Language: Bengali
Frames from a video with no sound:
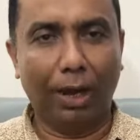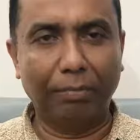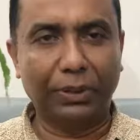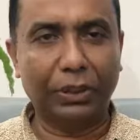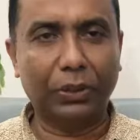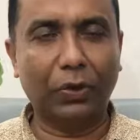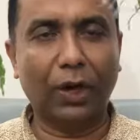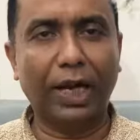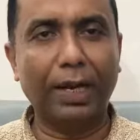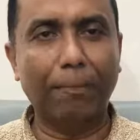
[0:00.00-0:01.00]
বিশেষ
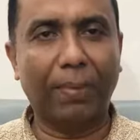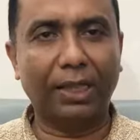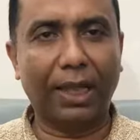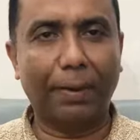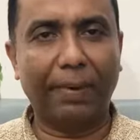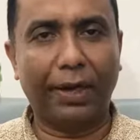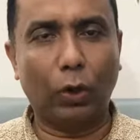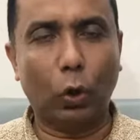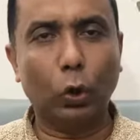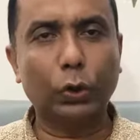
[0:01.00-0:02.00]
করে নিম পাতার
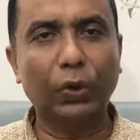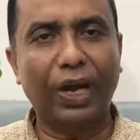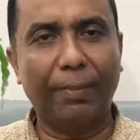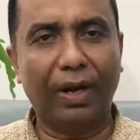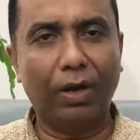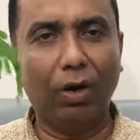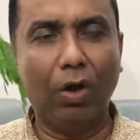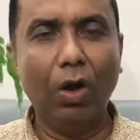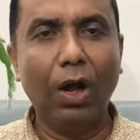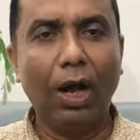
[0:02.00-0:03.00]
ভিডিও রসুনের ভিডিও
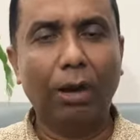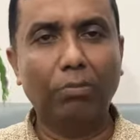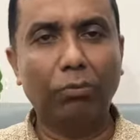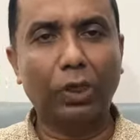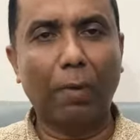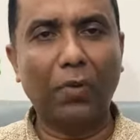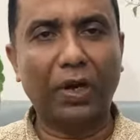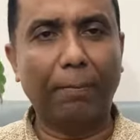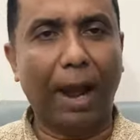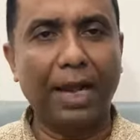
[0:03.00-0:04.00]

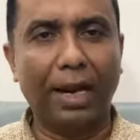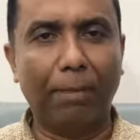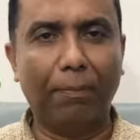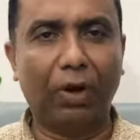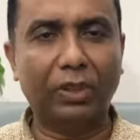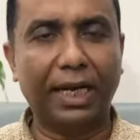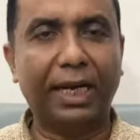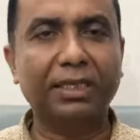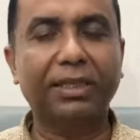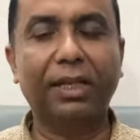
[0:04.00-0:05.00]
মোটামুটি ভাইরাল পর্যায়ে
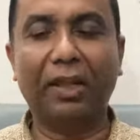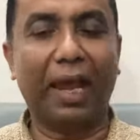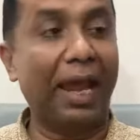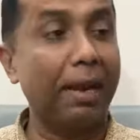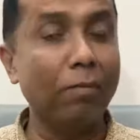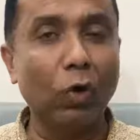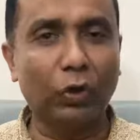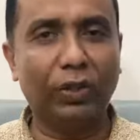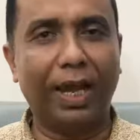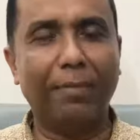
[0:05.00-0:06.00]
গেছে এই
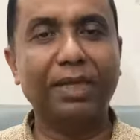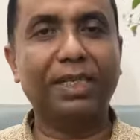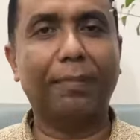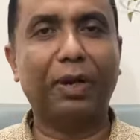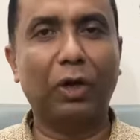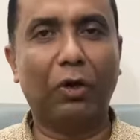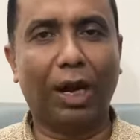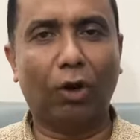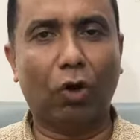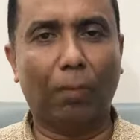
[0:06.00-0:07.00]
মুহূর্তে আমি যে ভিডিওটা
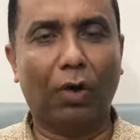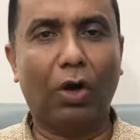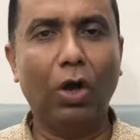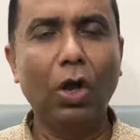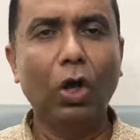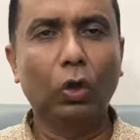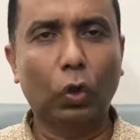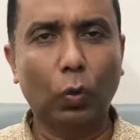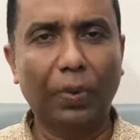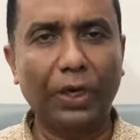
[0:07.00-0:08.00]
করব
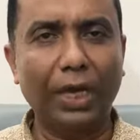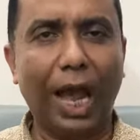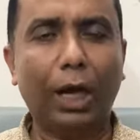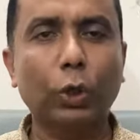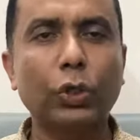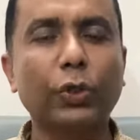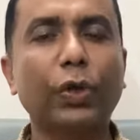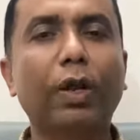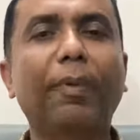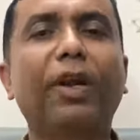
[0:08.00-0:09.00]
খুবই
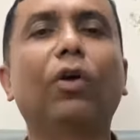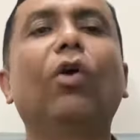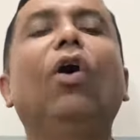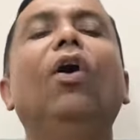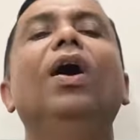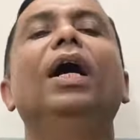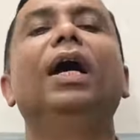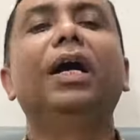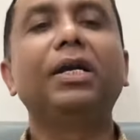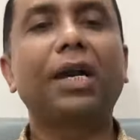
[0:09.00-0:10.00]
আকর্ষণীয় ভিডিও
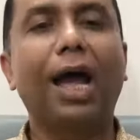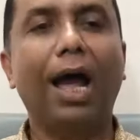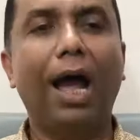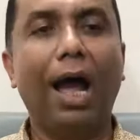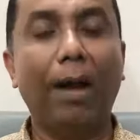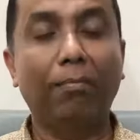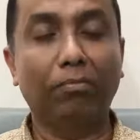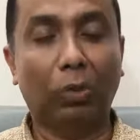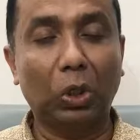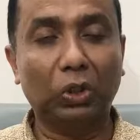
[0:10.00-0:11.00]
এটা
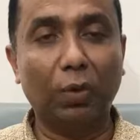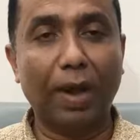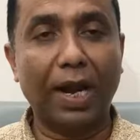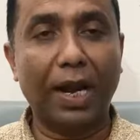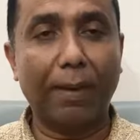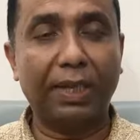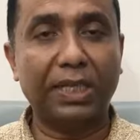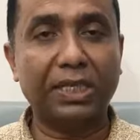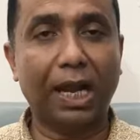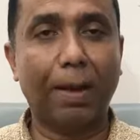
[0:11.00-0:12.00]
বর্তমানে
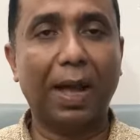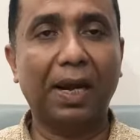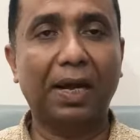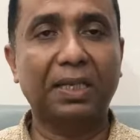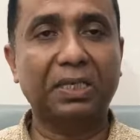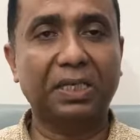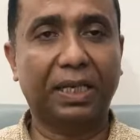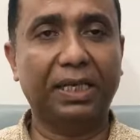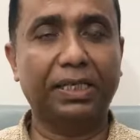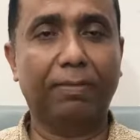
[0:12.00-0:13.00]
আমাদের সারা বাংলাদেশ
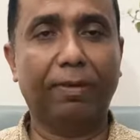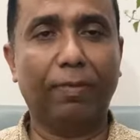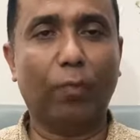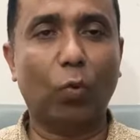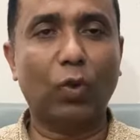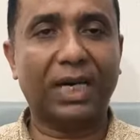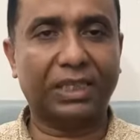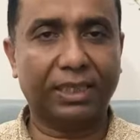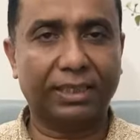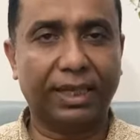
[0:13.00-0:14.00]
থেকে যেভাবে ফোন
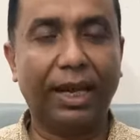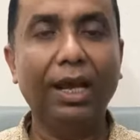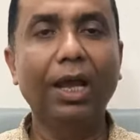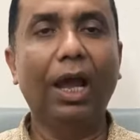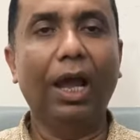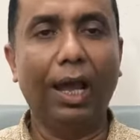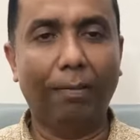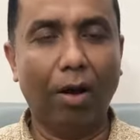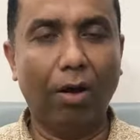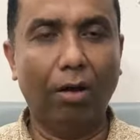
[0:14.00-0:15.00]
আসতেছে এবং